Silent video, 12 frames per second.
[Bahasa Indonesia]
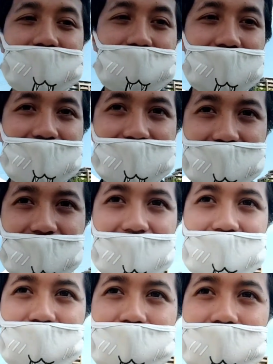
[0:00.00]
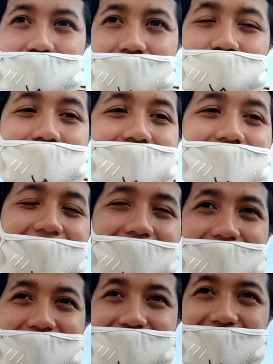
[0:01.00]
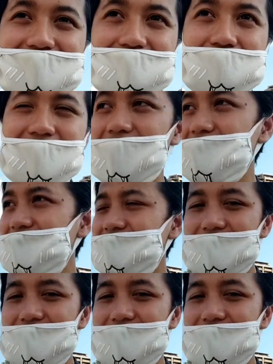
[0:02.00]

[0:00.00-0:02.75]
yang dewasa itu aku dikira anak masih SMP eh,